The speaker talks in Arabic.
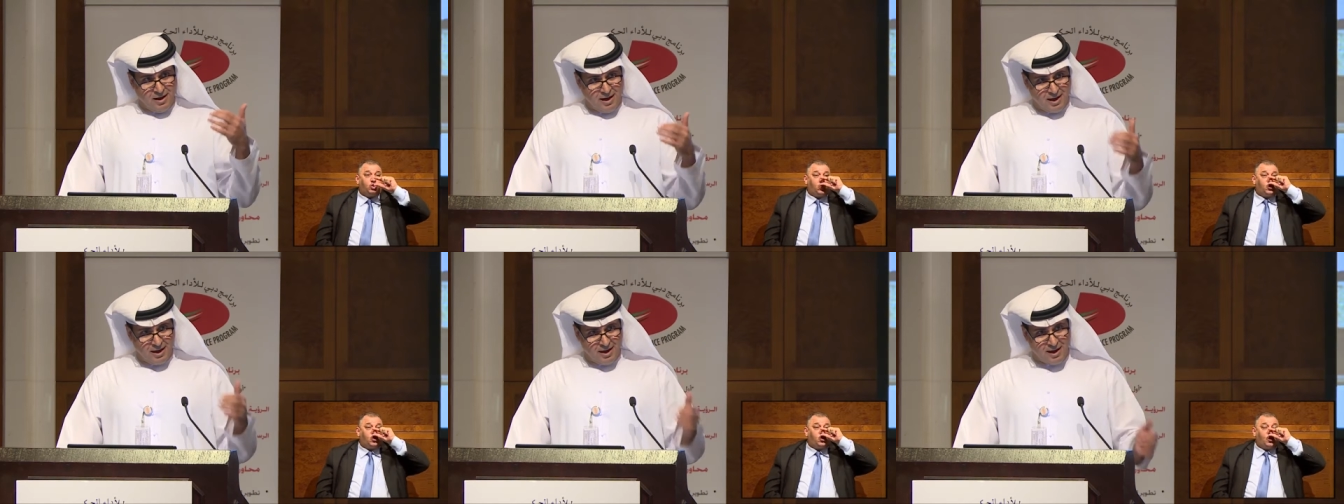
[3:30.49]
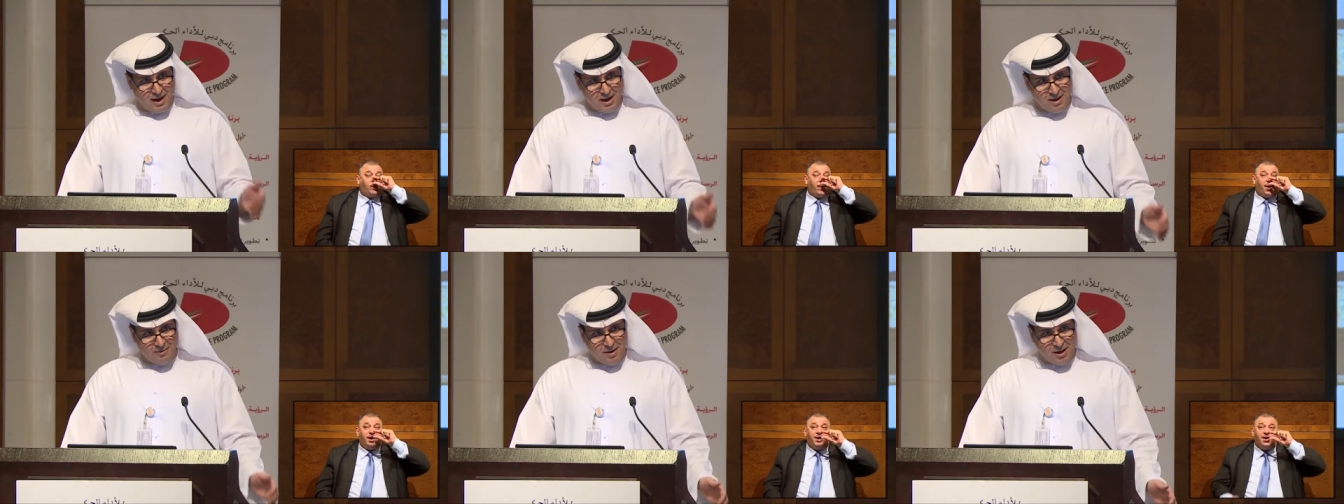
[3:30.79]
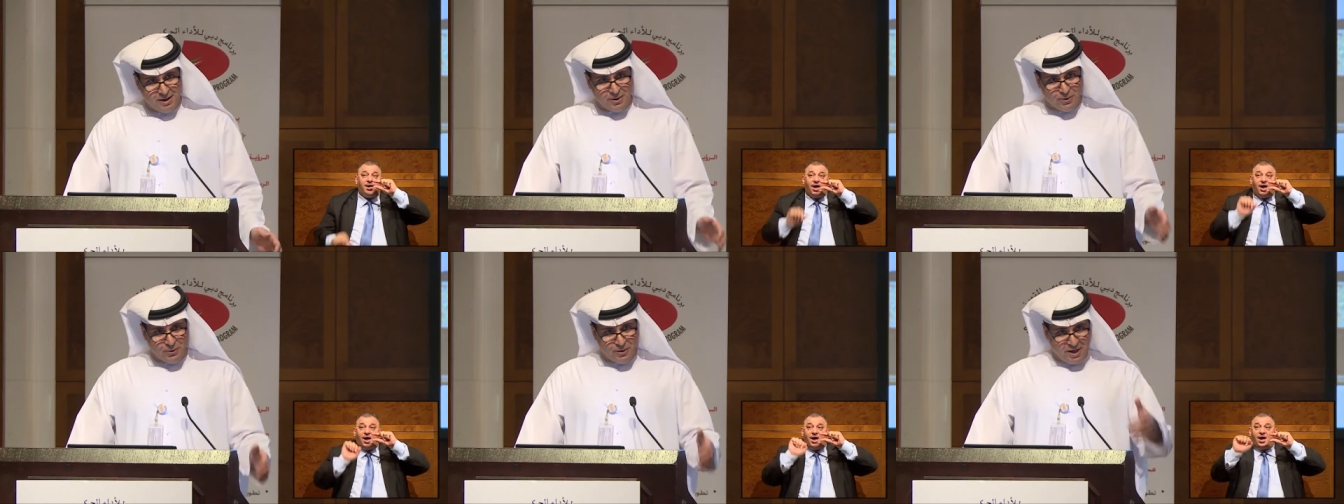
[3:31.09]
آه،
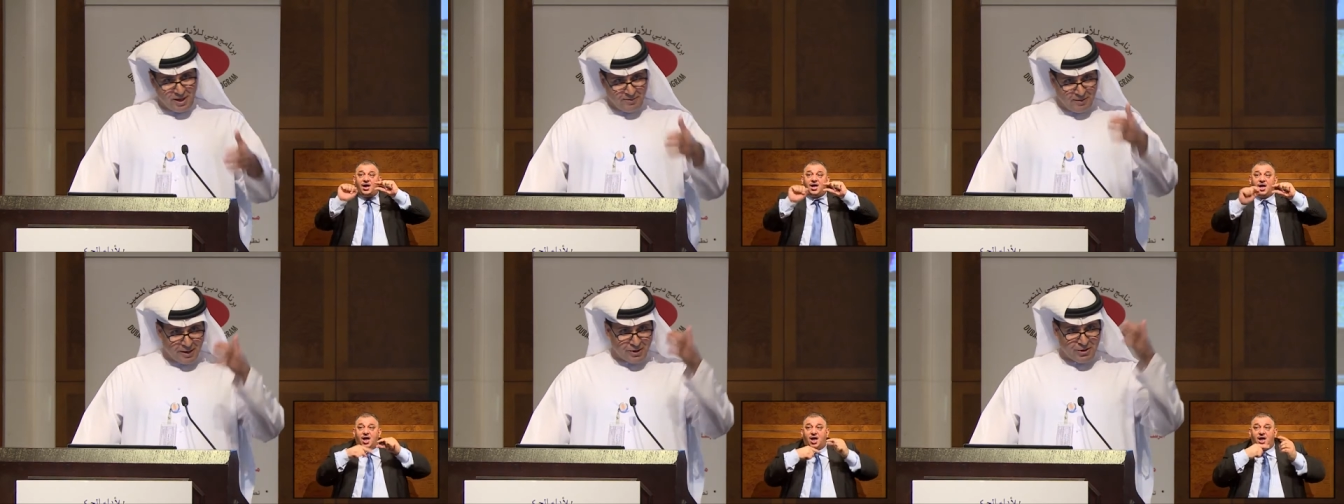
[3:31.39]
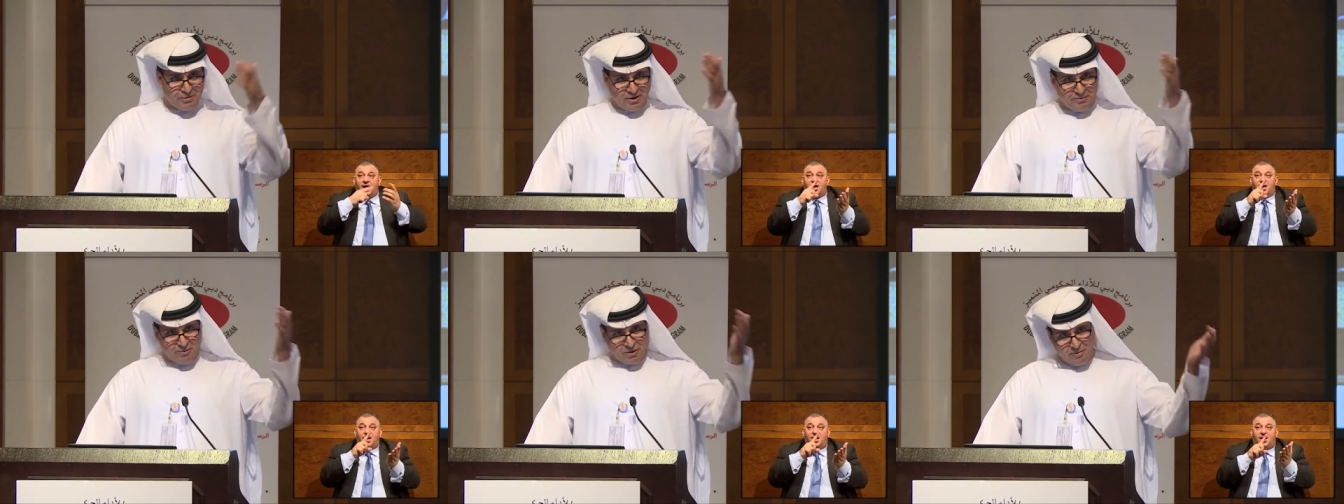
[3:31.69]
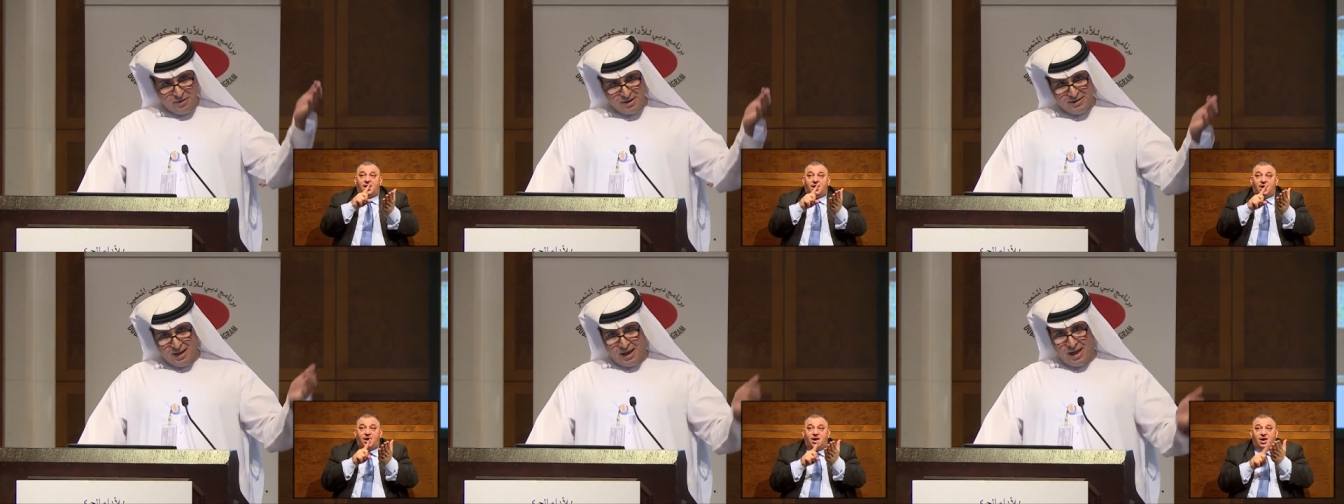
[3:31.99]
المعني هنا اماره دبي
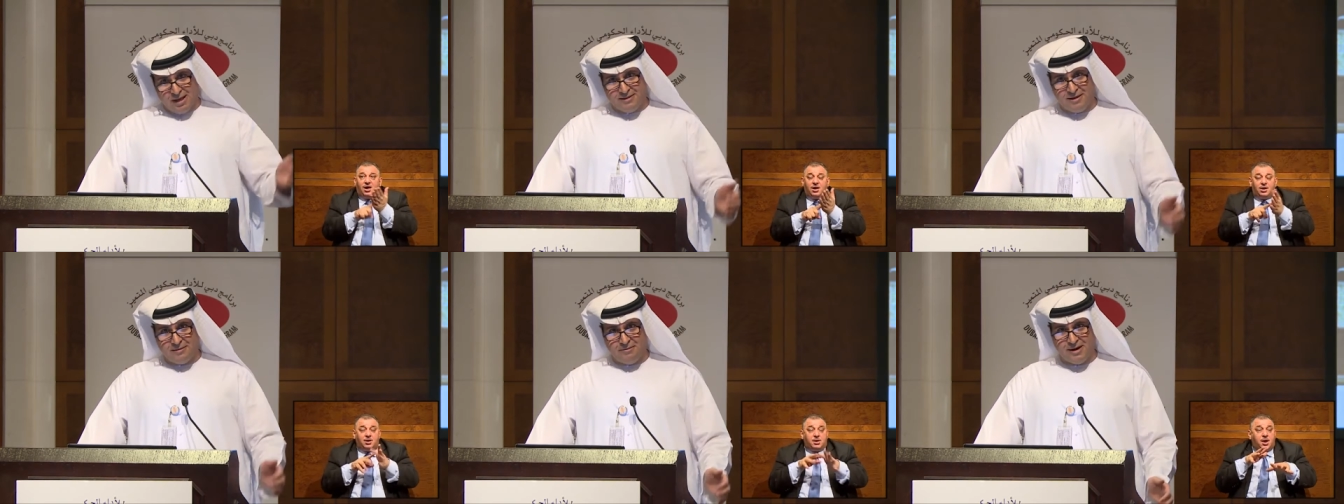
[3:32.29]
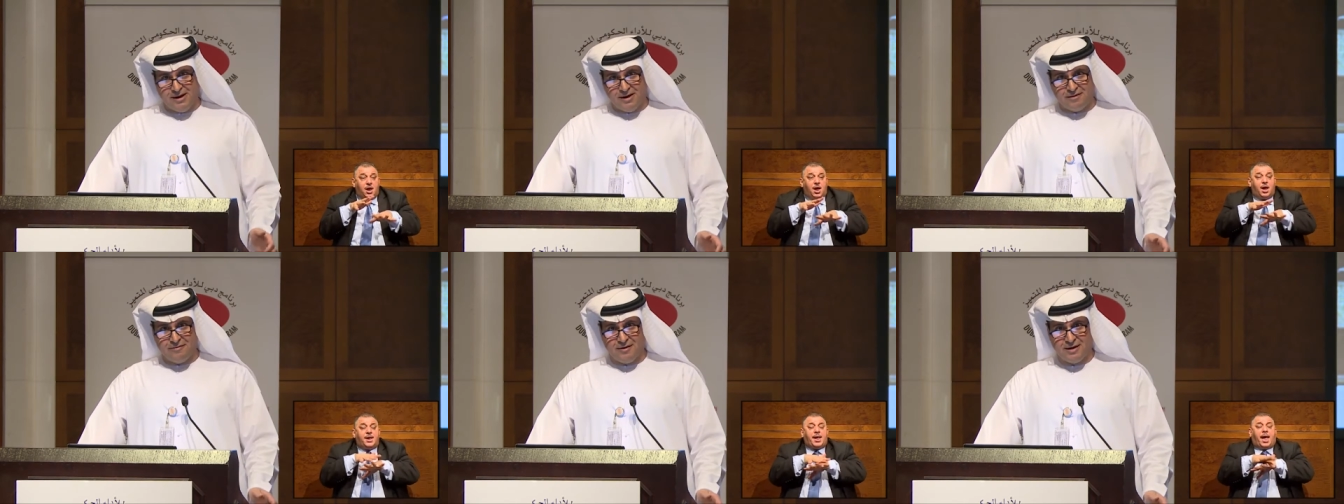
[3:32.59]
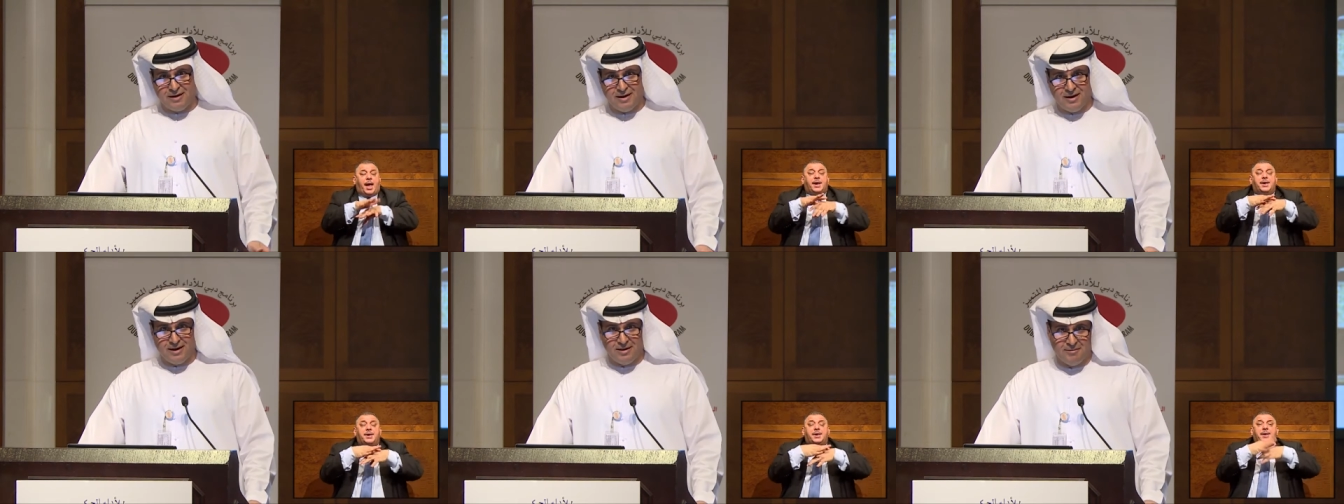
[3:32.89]
برمتها حتى ما
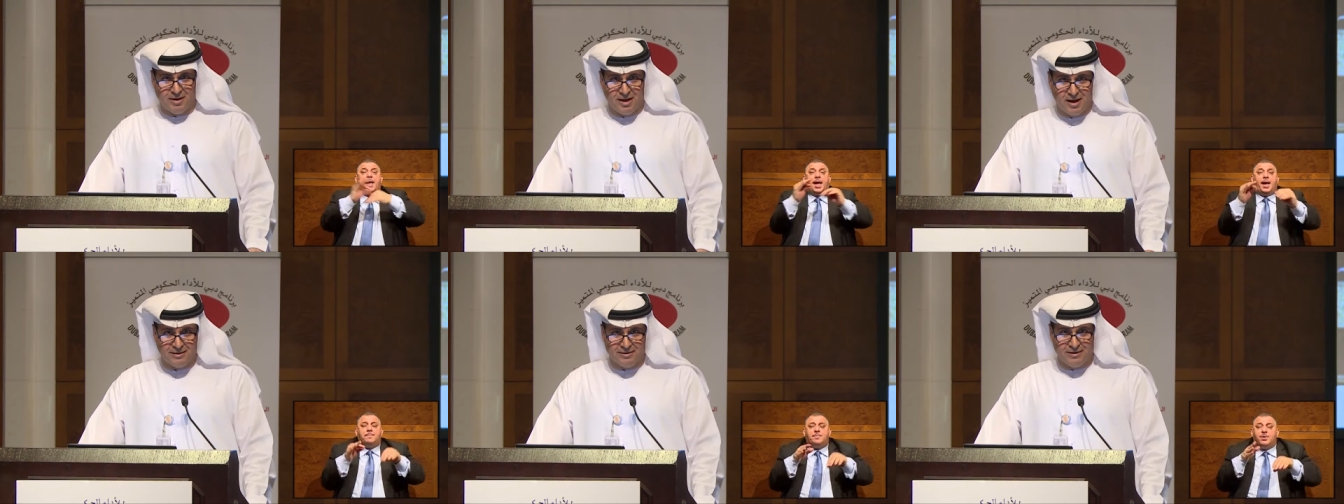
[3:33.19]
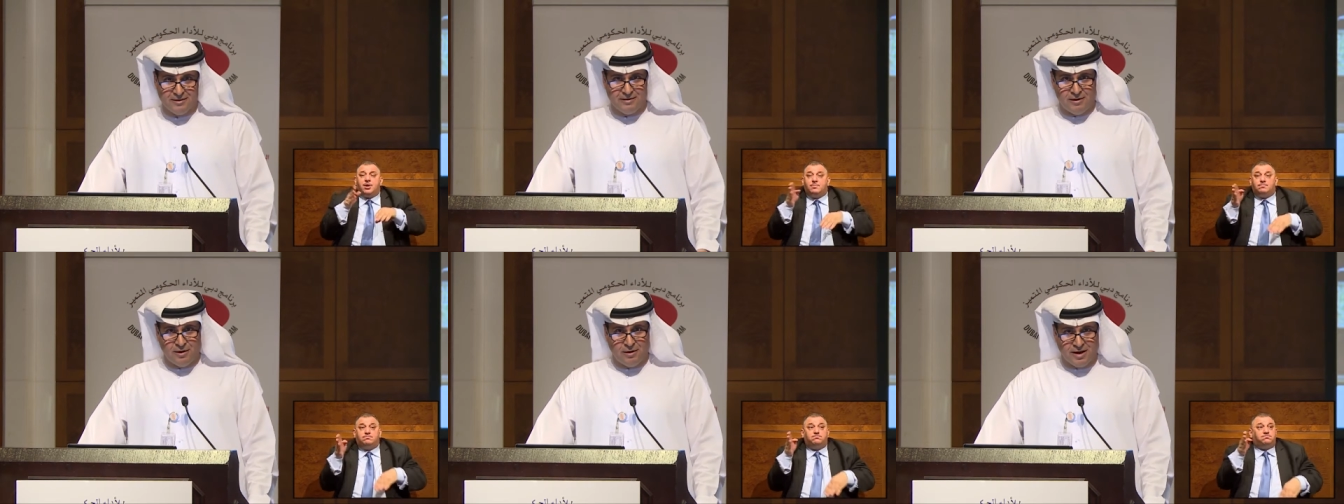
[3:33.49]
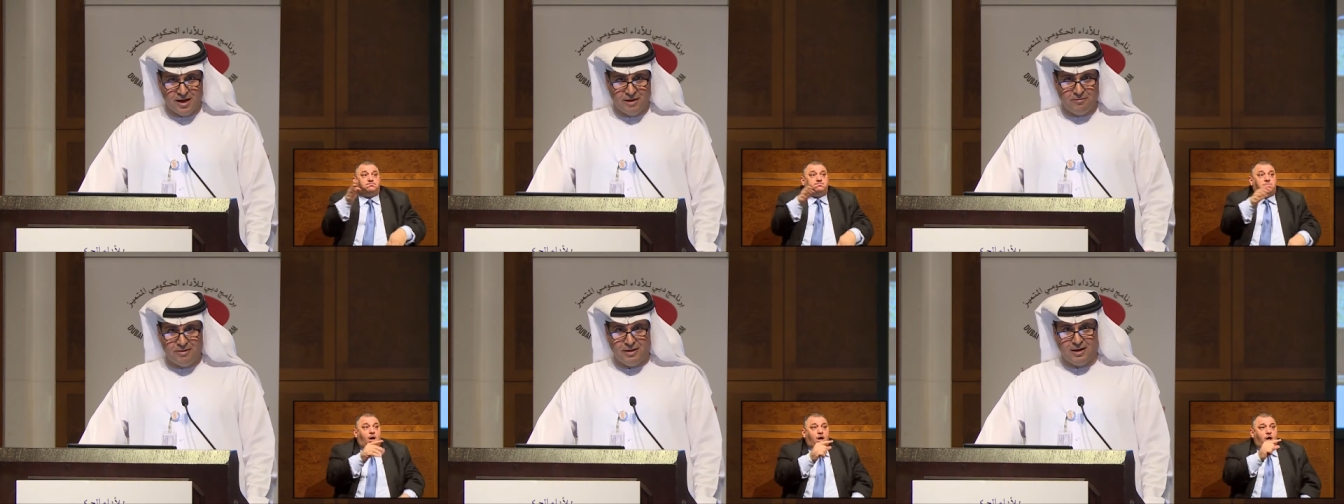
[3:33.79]
نغفل مناطق
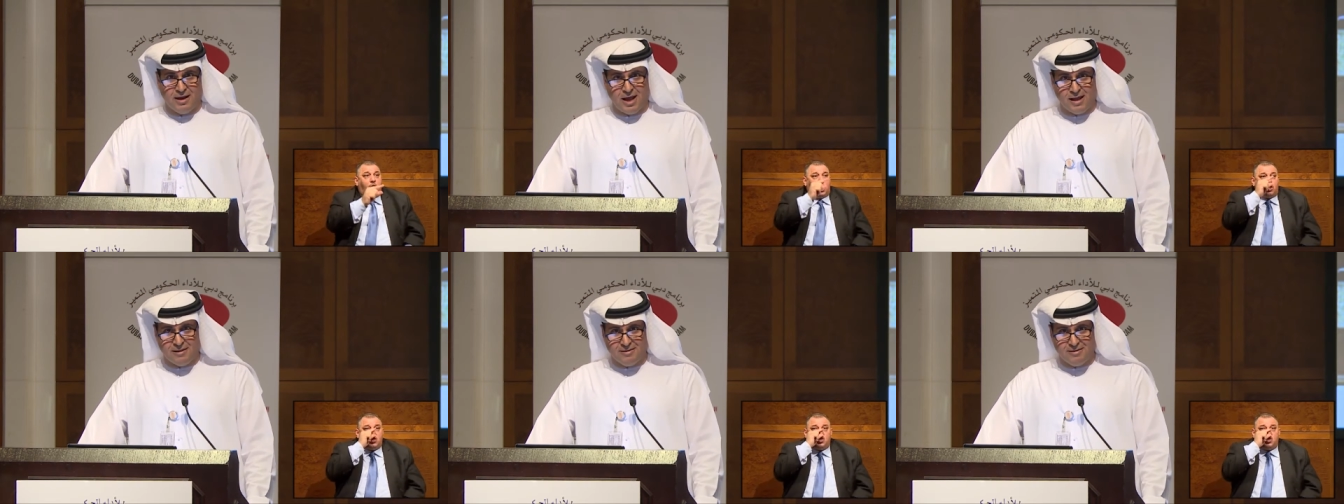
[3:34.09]
اخرى مثل